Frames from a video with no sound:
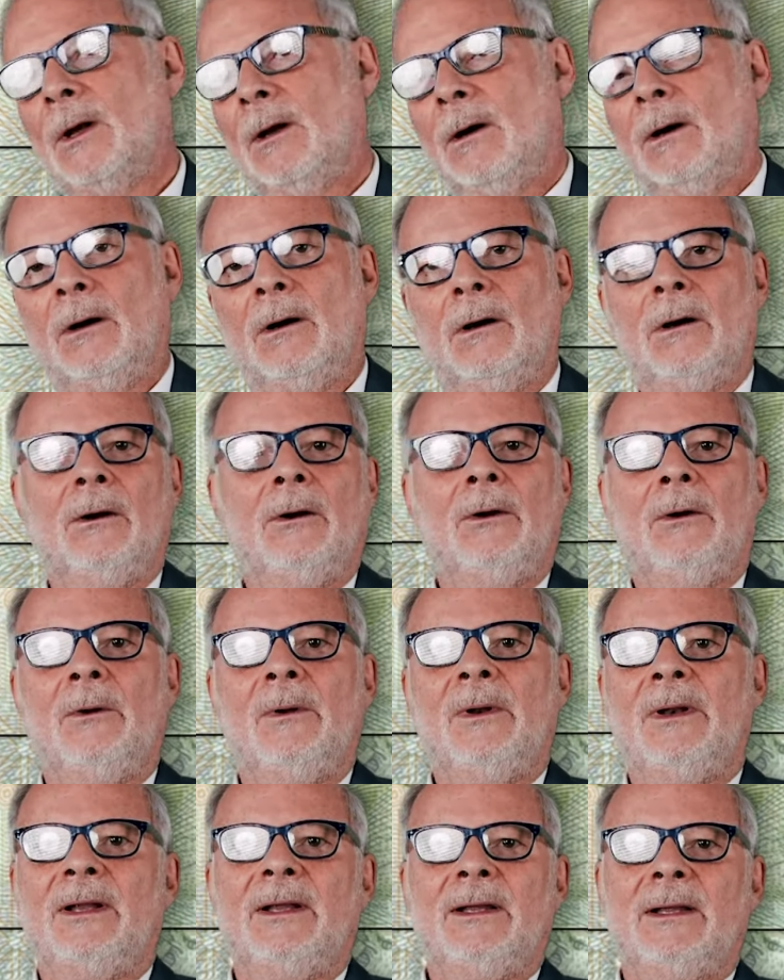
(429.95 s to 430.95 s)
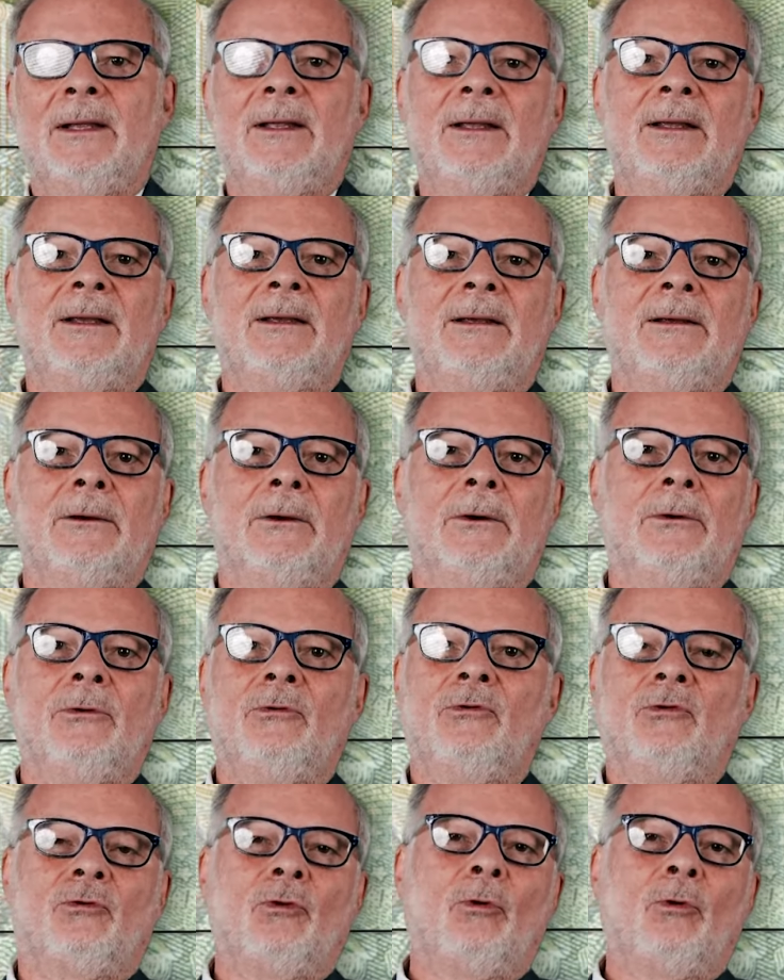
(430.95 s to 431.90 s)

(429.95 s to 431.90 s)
euh, les euh,